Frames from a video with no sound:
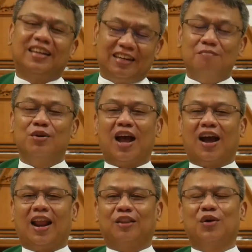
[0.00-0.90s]

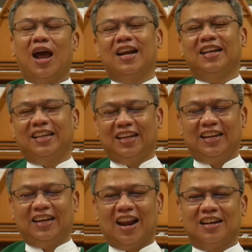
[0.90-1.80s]
Dimuliakanlah Tuhan
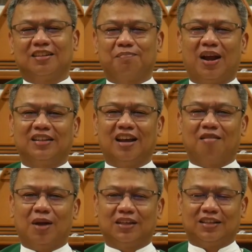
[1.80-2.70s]
kini dan sepanjang
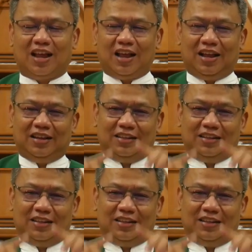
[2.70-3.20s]
masa.